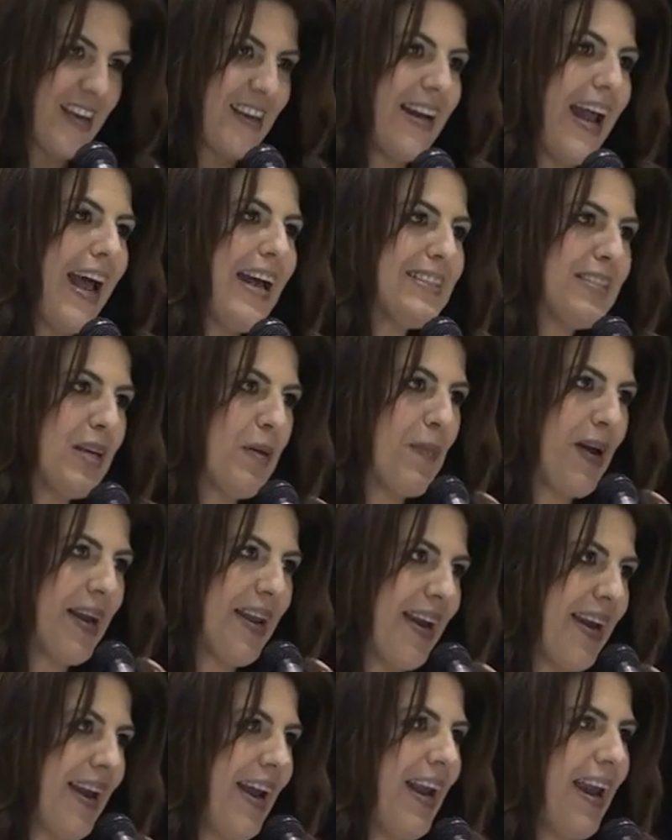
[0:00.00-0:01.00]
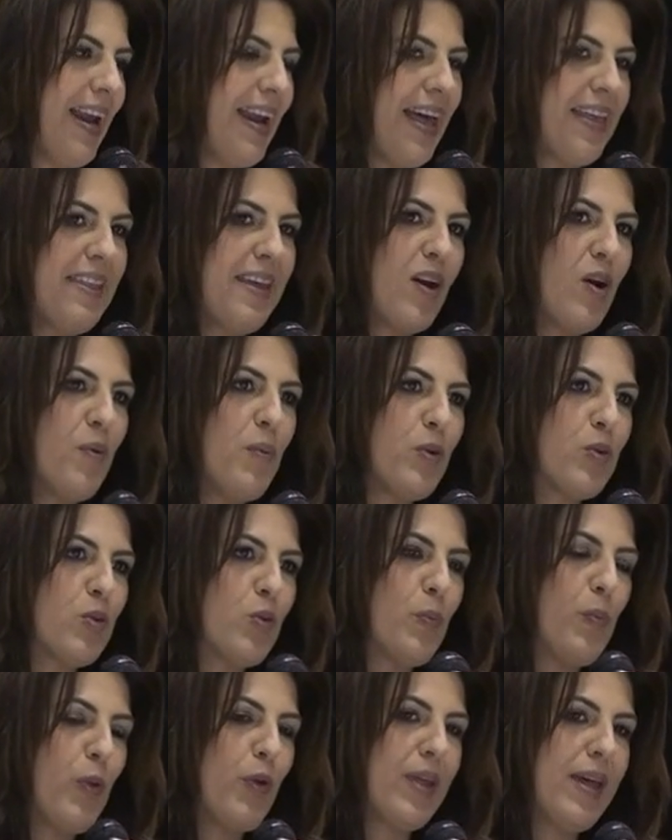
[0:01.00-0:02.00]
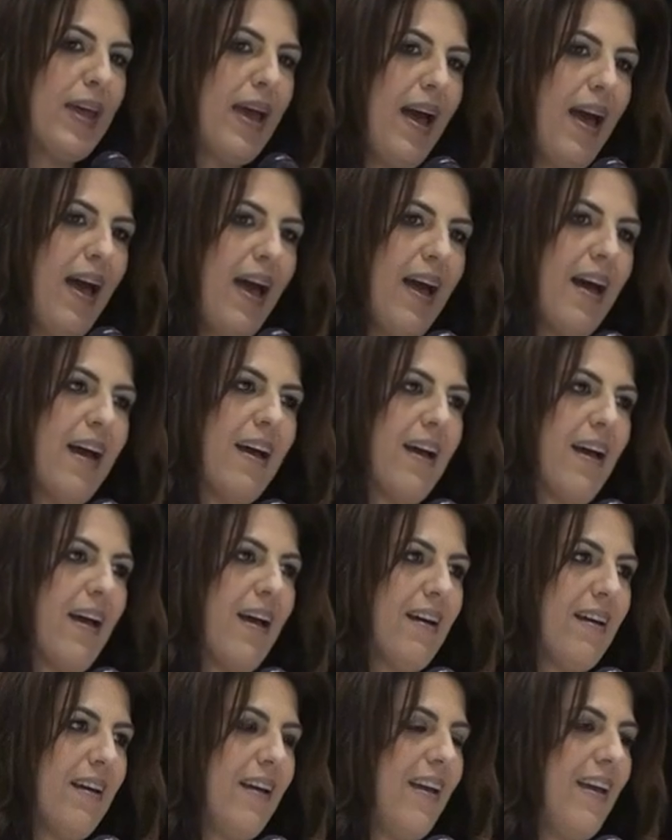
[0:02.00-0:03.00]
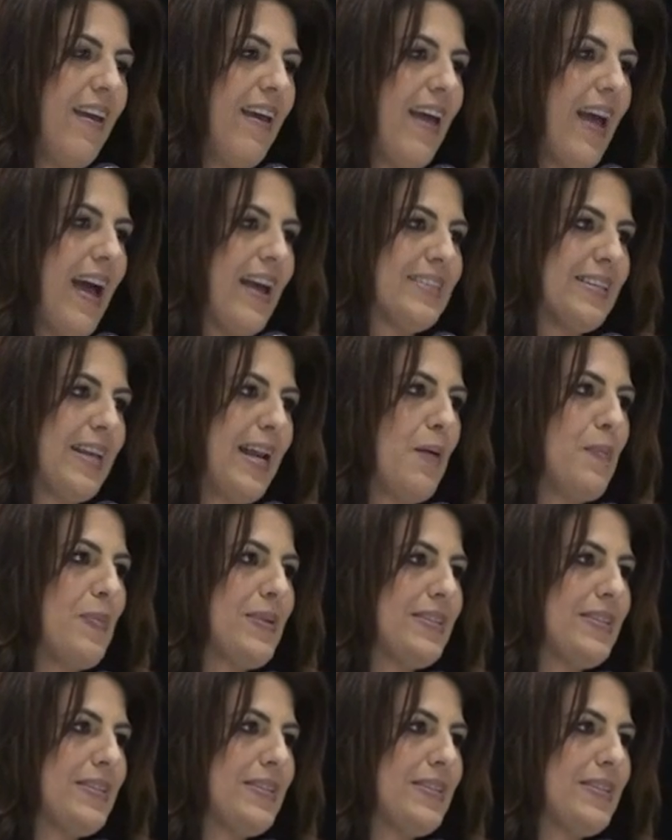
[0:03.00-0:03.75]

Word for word: Gracias, Marianela. Nadie como tú podía eh, hacer la